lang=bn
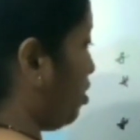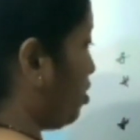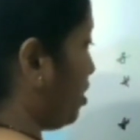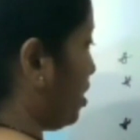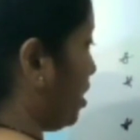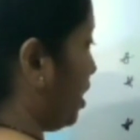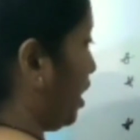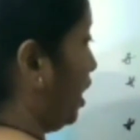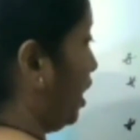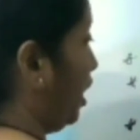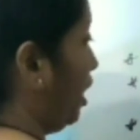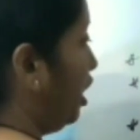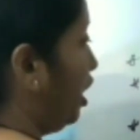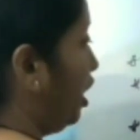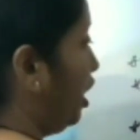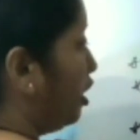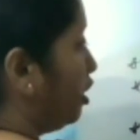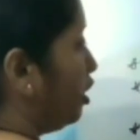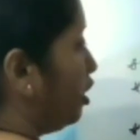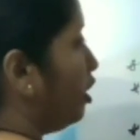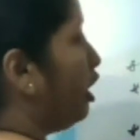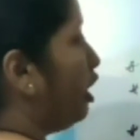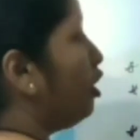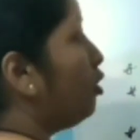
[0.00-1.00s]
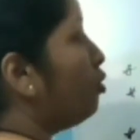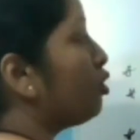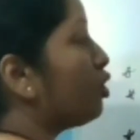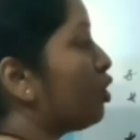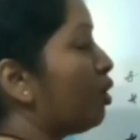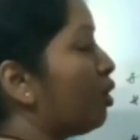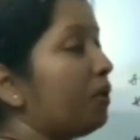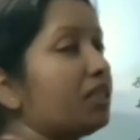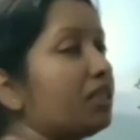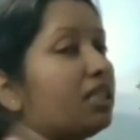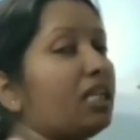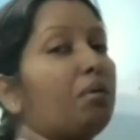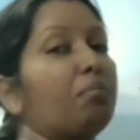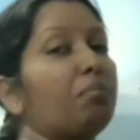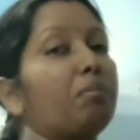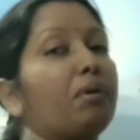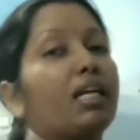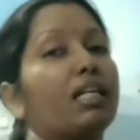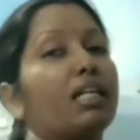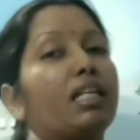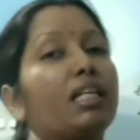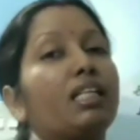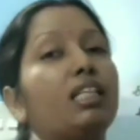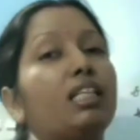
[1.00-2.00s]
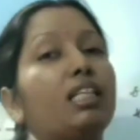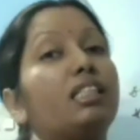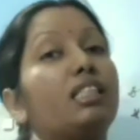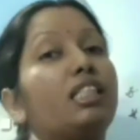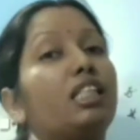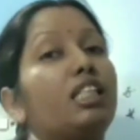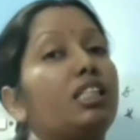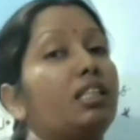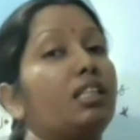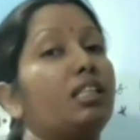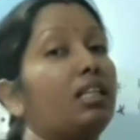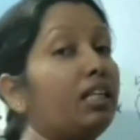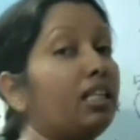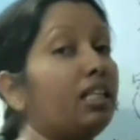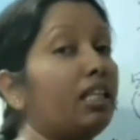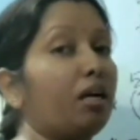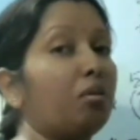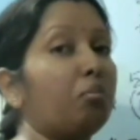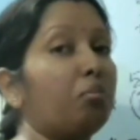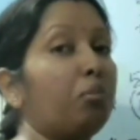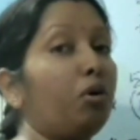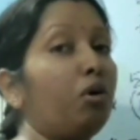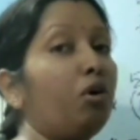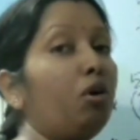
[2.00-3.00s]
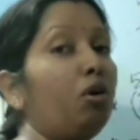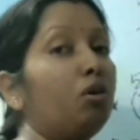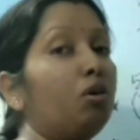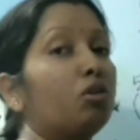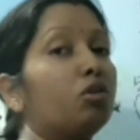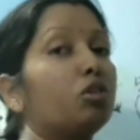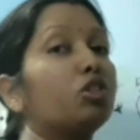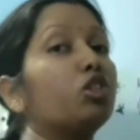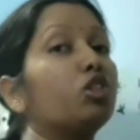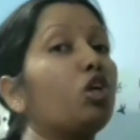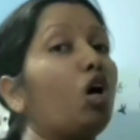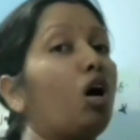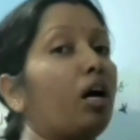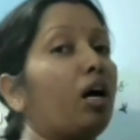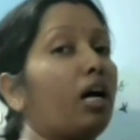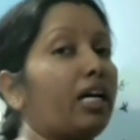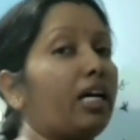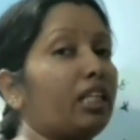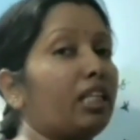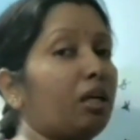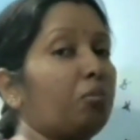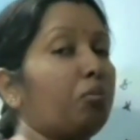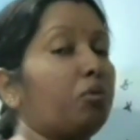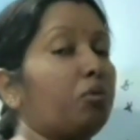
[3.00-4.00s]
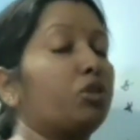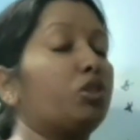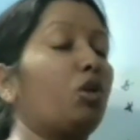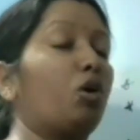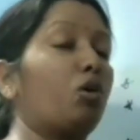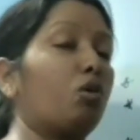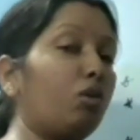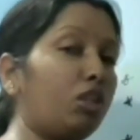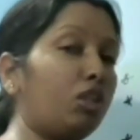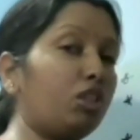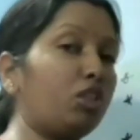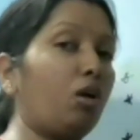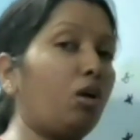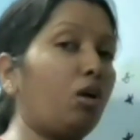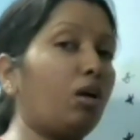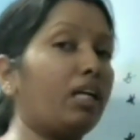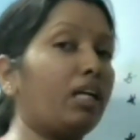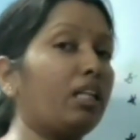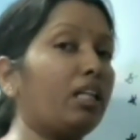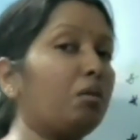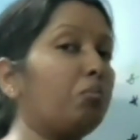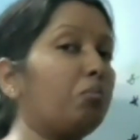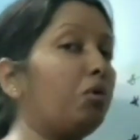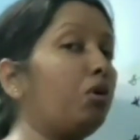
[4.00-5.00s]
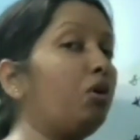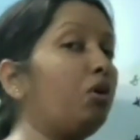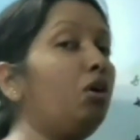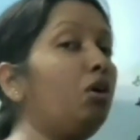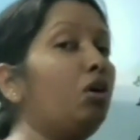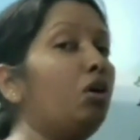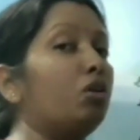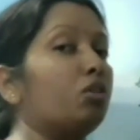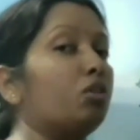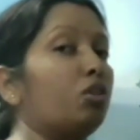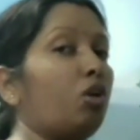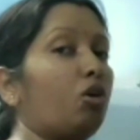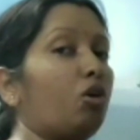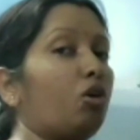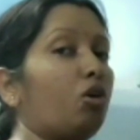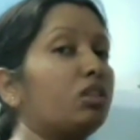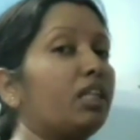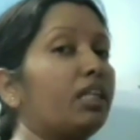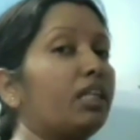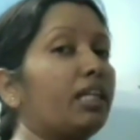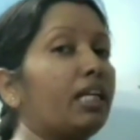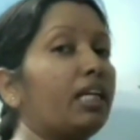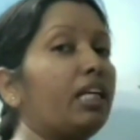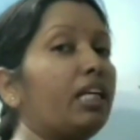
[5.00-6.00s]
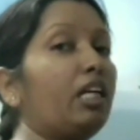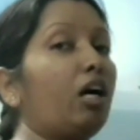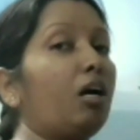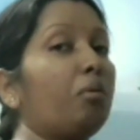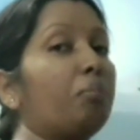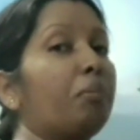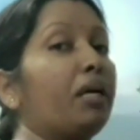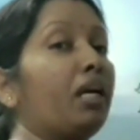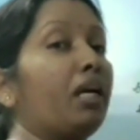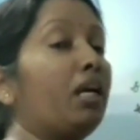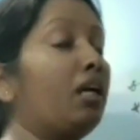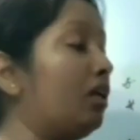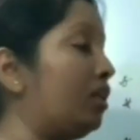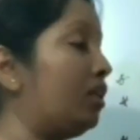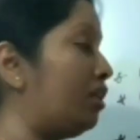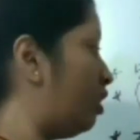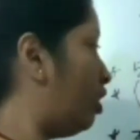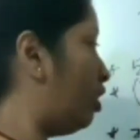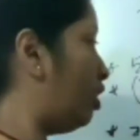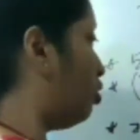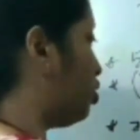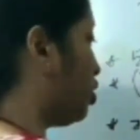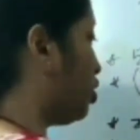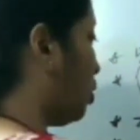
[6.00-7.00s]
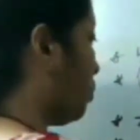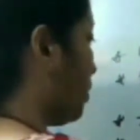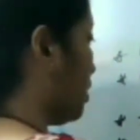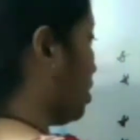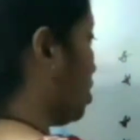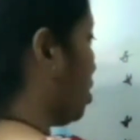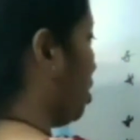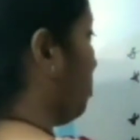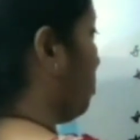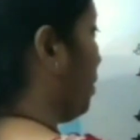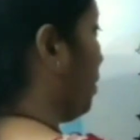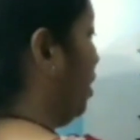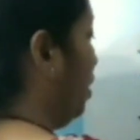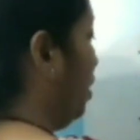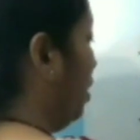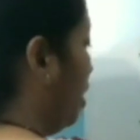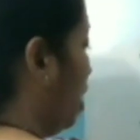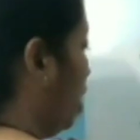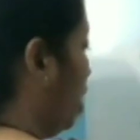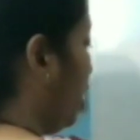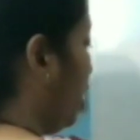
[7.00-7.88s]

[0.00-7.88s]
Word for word: সমাসে আমরা একটা কি কি দেখবো সংখ্যা দেখবো যখনই সংখ্যা দেখবো তখন সেটা কি হবে দীর্ঘ সমাস হবে এটা এটাও লিখে রাখো